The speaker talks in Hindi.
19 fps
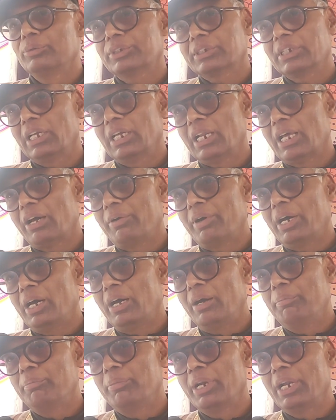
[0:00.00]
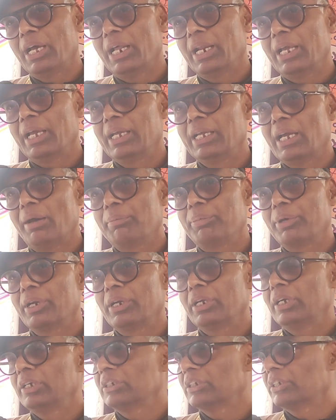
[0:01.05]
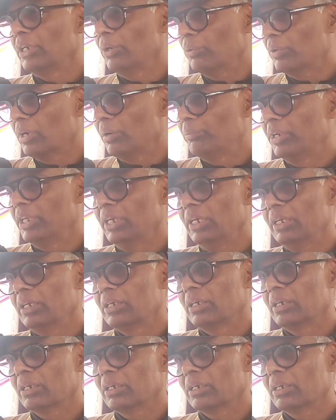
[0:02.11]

उसके अलावा हम बना रहे हैं यहाँ पर सेव खमणी